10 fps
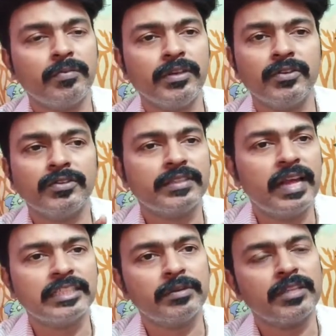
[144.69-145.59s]
மணிக்கு இன்னும்
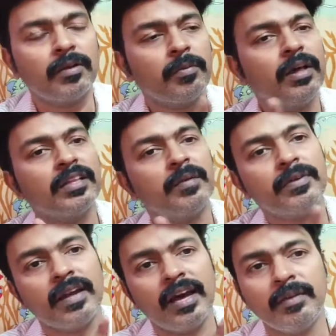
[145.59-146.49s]
ஸ்நாக்ஸ் மாதிரி சாப்பிடுமா
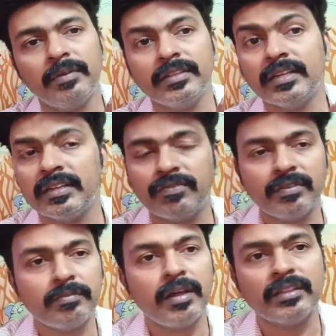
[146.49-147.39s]
அதுக்கப்புறம் நாலு மணிக்கு தான் டிஃபன்